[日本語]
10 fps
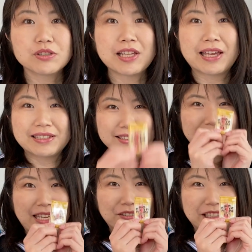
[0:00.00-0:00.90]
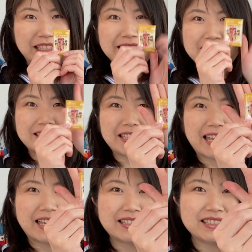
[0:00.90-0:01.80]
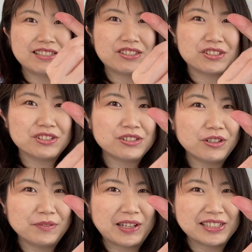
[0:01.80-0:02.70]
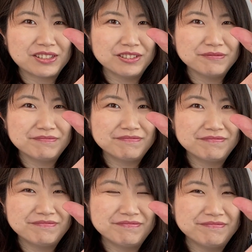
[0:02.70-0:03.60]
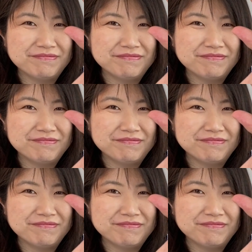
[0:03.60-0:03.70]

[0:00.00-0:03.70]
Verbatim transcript: そして最後に全員集合バージョン